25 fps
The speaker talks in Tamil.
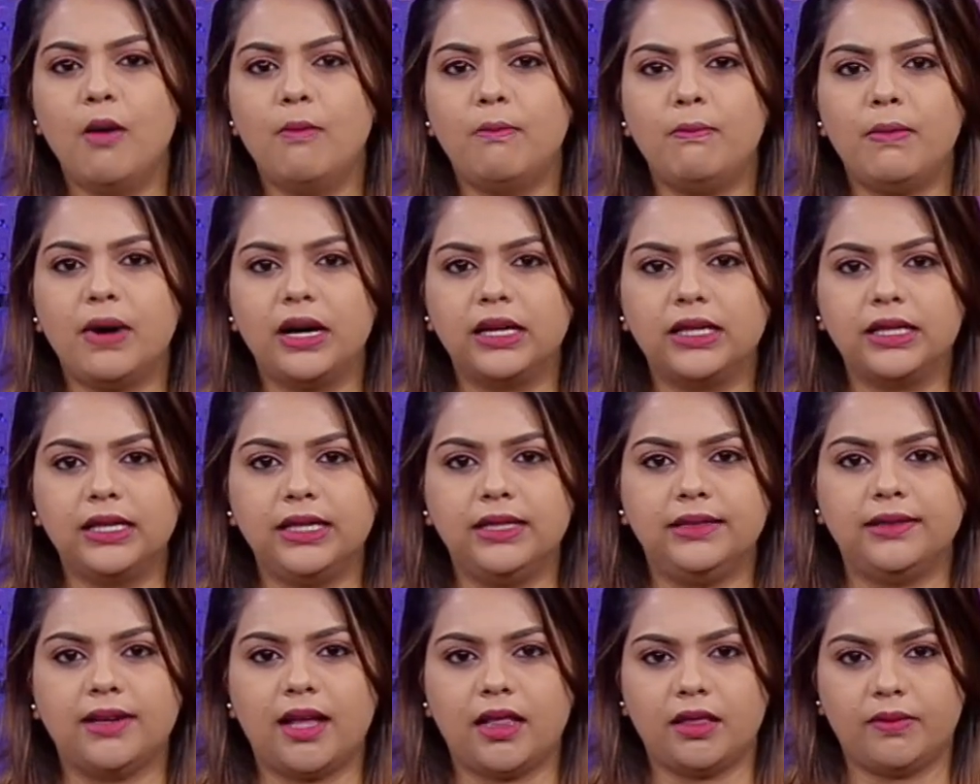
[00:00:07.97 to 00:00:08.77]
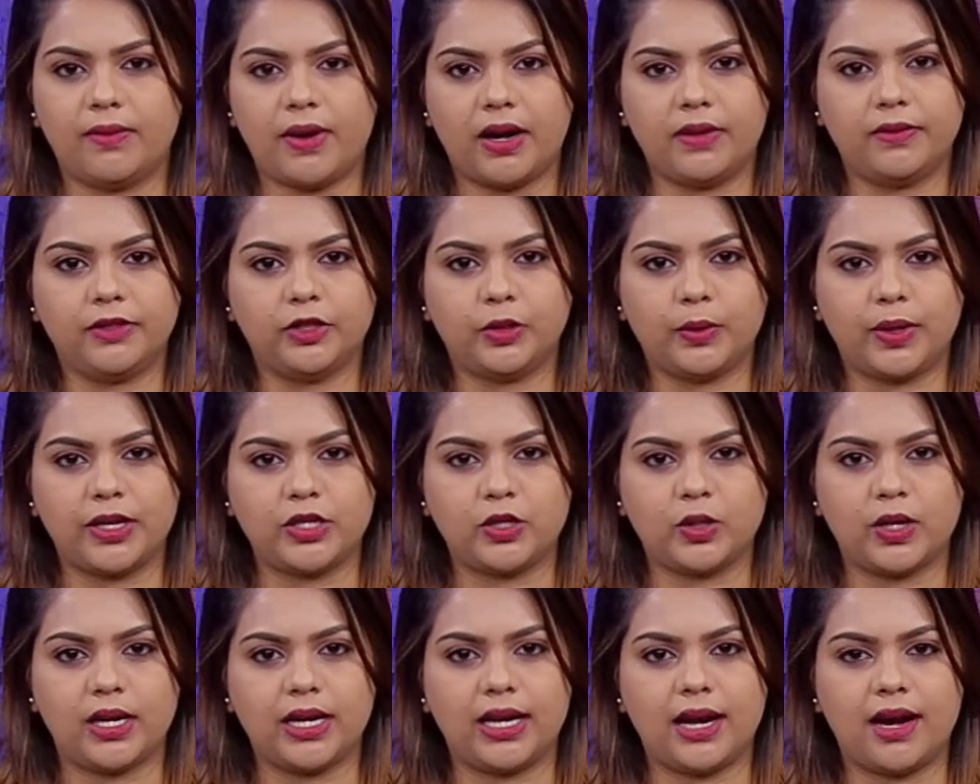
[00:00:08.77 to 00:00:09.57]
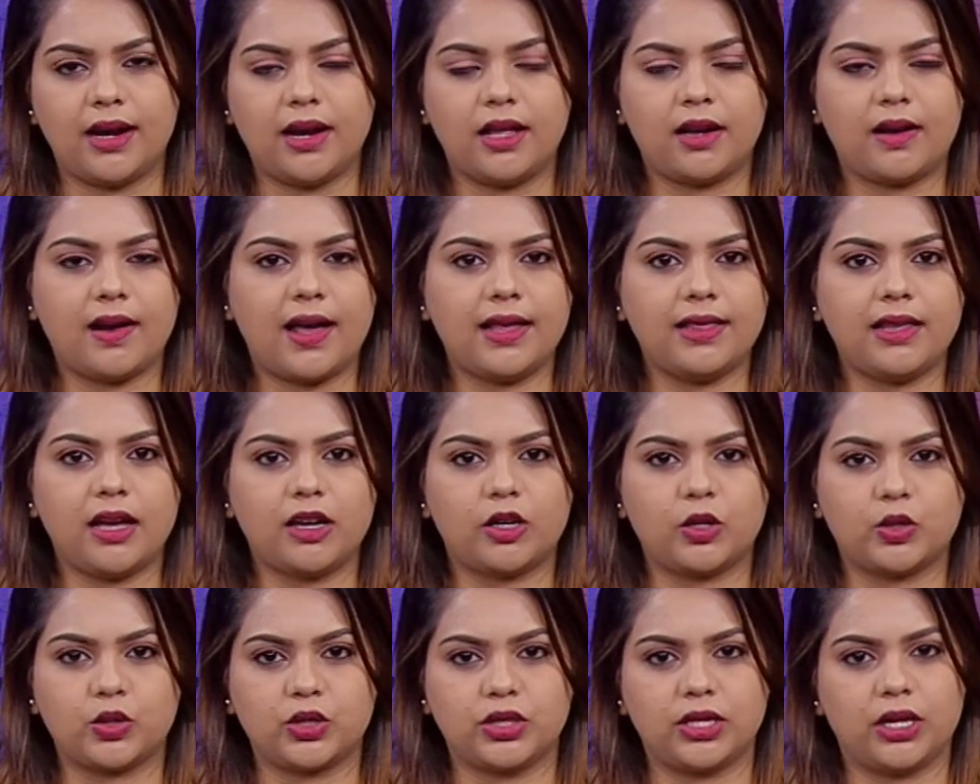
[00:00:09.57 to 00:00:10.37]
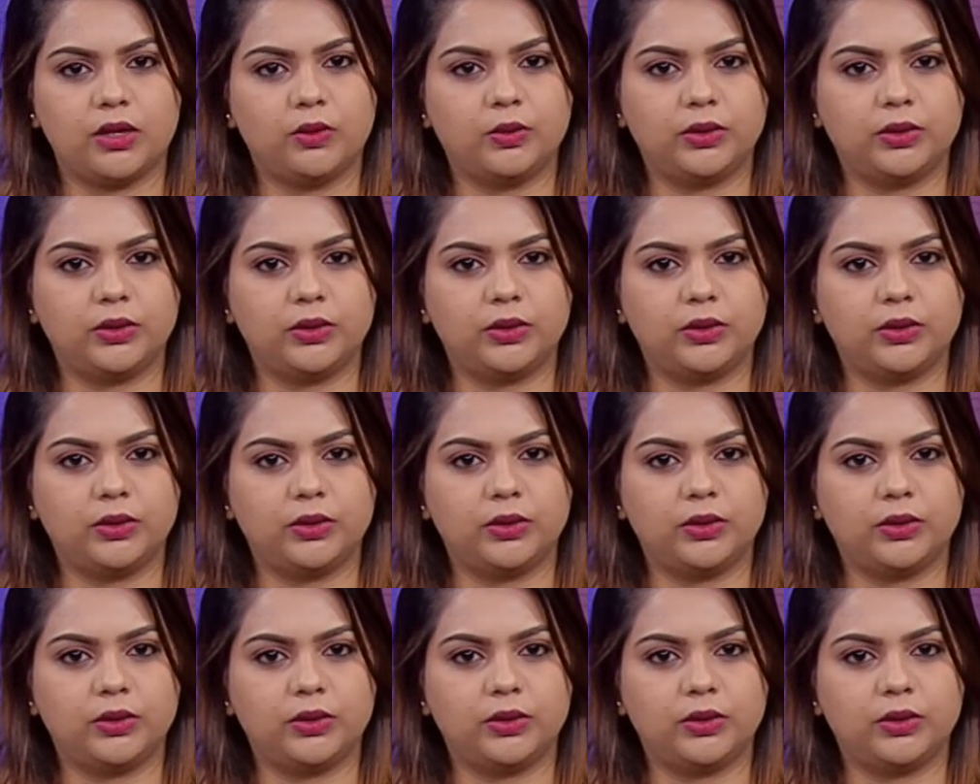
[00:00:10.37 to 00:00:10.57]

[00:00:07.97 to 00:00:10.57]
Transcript: மக்கள் நல்வாழ்வுத்துறை செயலாளர் ராதாகிருஷ்ணன்